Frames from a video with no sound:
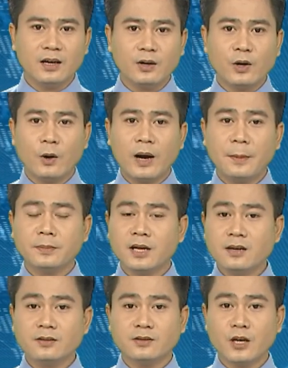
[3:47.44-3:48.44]
Độ ẩm
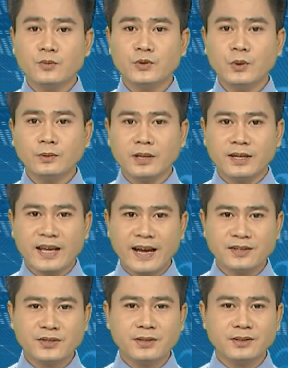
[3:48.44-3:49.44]
đất trong suốt thời
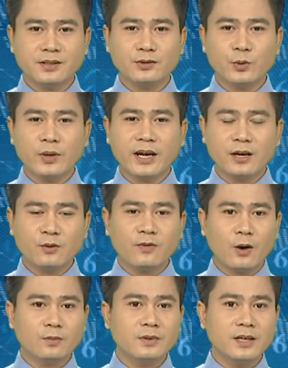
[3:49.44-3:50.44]
gian sinh trưởng của cây đậu
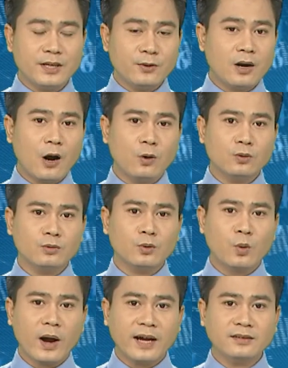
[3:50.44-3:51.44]
phộng yêu cầu
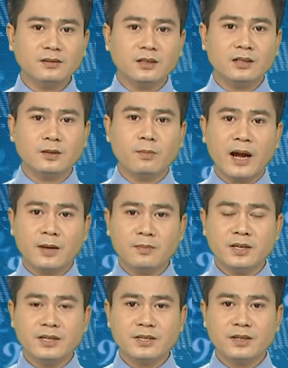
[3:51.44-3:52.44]
khoảng từ bảy
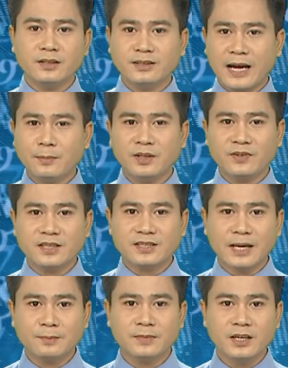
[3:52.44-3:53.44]
mươi cho đến tám mươi phần
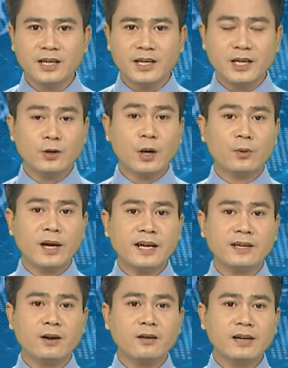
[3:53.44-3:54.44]
trăm. Yêu cầu
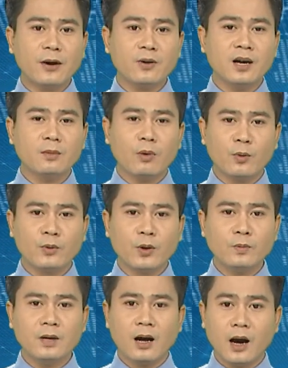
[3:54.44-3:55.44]
này có cao hơn một
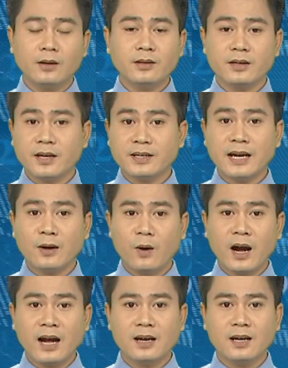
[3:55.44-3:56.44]
chút ở thời kỳ ra
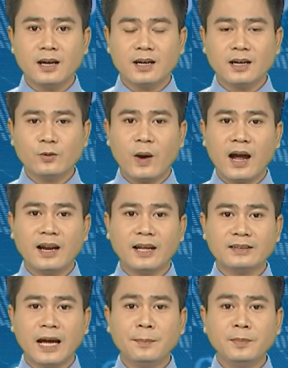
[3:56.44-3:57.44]
hoa, kết quả là
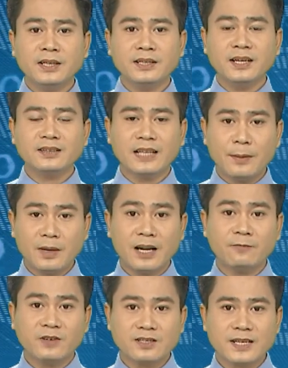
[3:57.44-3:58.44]
tám mươi đến tám mươi
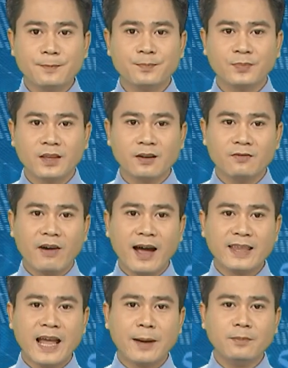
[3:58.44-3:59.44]
lăm phần trăm và
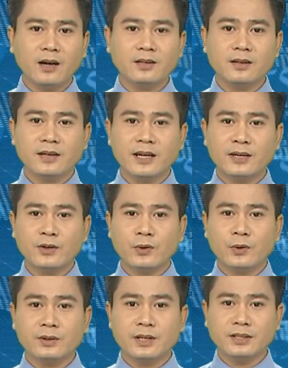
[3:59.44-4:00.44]
giảm ở thời kỳ
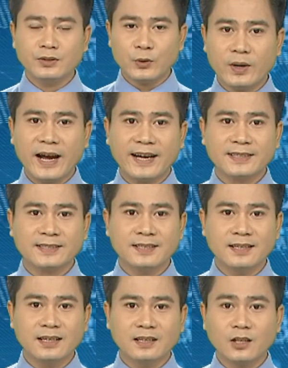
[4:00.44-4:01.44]
chính hạt.
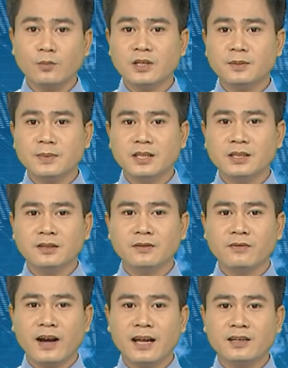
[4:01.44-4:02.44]
Tổng lượng mưa
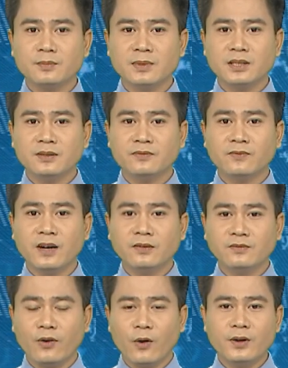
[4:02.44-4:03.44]
và lượng mưa phân
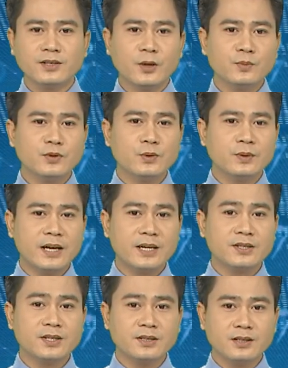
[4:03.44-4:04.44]
phối trong chu kỳ
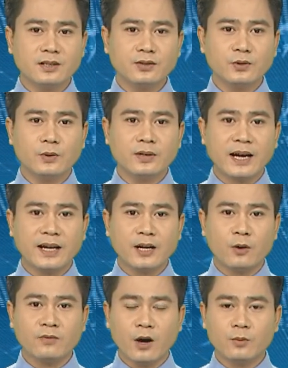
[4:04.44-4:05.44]
sinh trưởng của cây
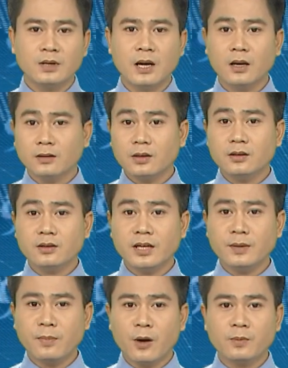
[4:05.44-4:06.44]
đậu phộng từ
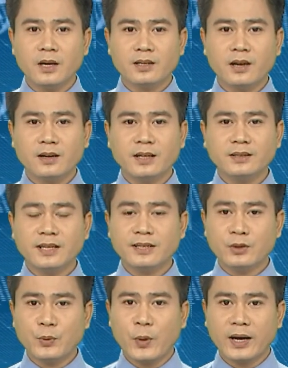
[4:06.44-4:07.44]
khi mọc cho đến khi
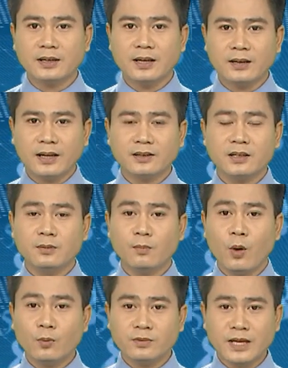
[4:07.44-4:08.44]
thu hoạch là từ
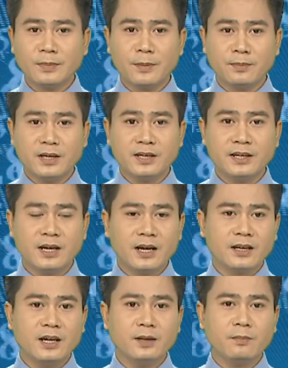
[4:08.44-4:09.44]
bốn trăm năm mươi
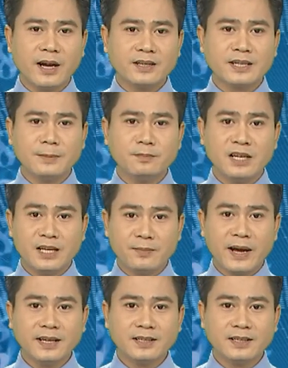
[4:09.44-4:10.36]
đến bảy trăm mm.